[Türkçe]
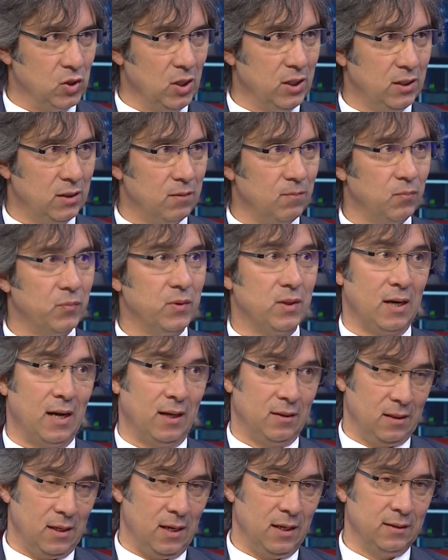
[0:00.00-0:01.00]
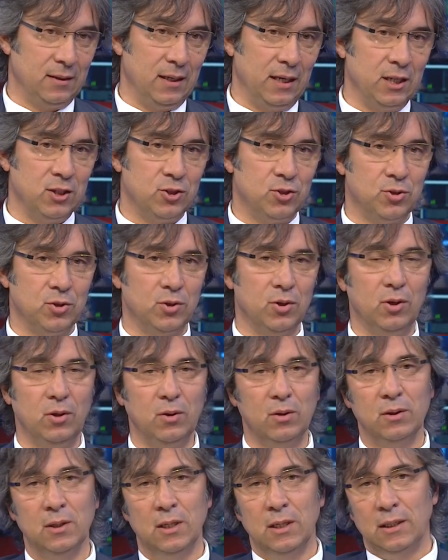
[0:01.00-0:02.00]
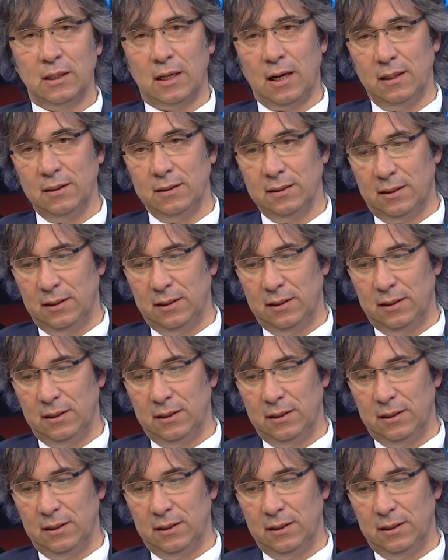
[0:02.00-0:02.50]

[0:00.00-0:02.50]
Trendler değişiyor değil mi? Dünyada değişiyor. Kaldı